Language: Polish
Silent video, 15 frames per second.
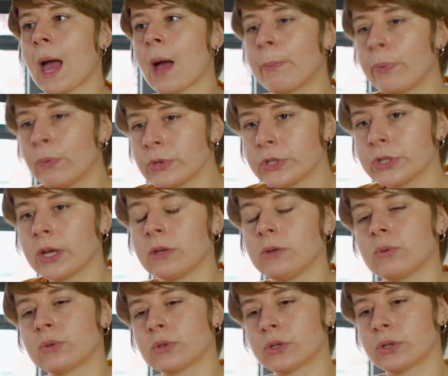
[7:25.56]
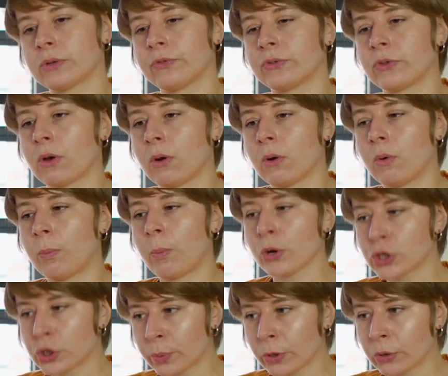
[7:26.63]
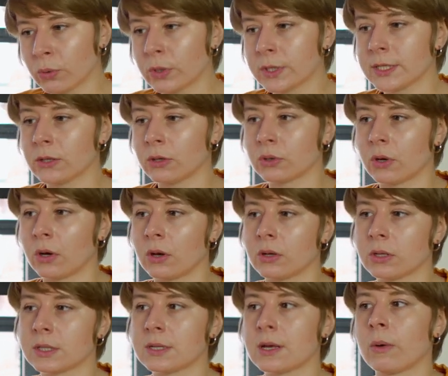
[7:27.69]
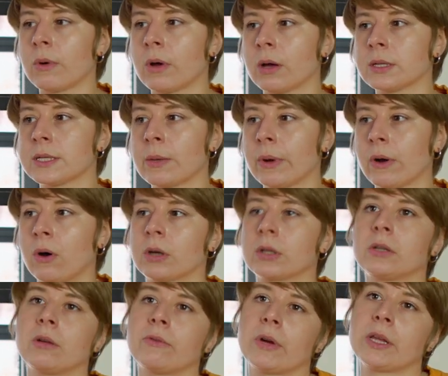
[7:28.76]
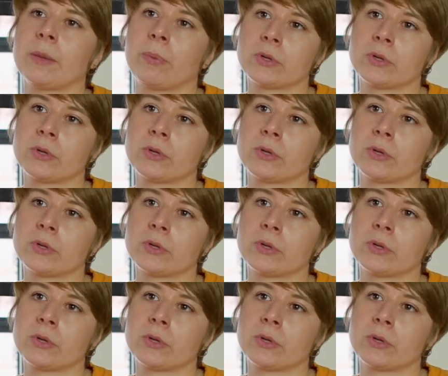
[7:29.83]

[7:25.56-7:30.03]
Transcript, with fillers: a później już w toku postprodukcji, no to całe, całe koordynowanie